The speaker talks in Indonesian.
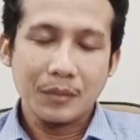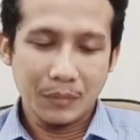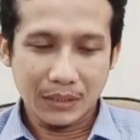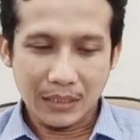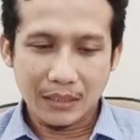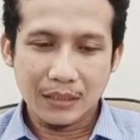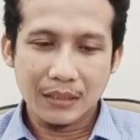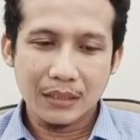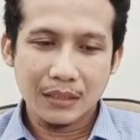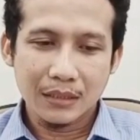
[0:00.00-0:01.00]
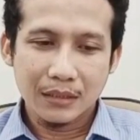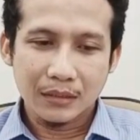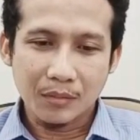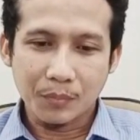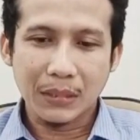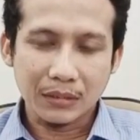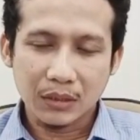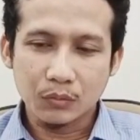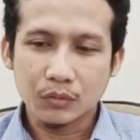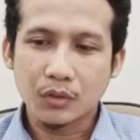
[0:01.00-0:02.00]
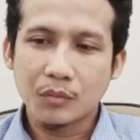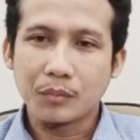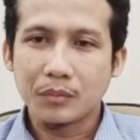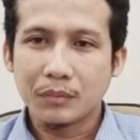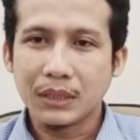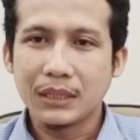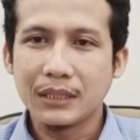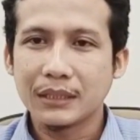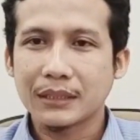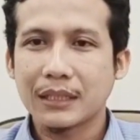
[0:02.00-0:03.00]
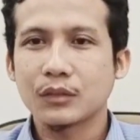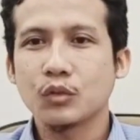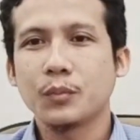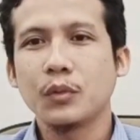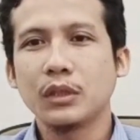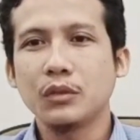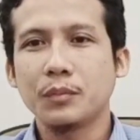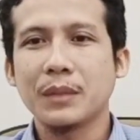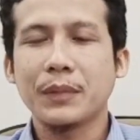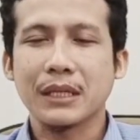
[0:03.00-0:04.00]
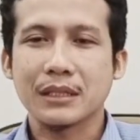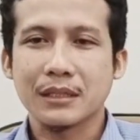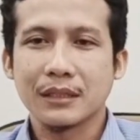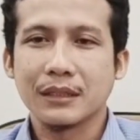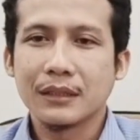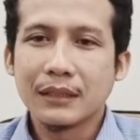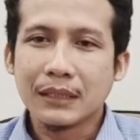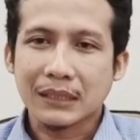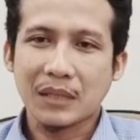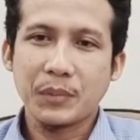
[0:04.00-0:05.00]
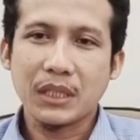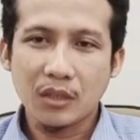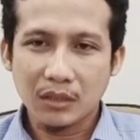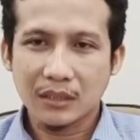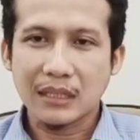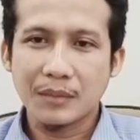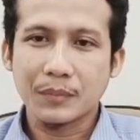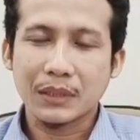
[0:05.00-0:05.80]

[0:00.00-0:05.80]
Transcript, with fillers: mencari tempat untuk mendinginkan tubuh itu bebas ya. tapi kalau di kolam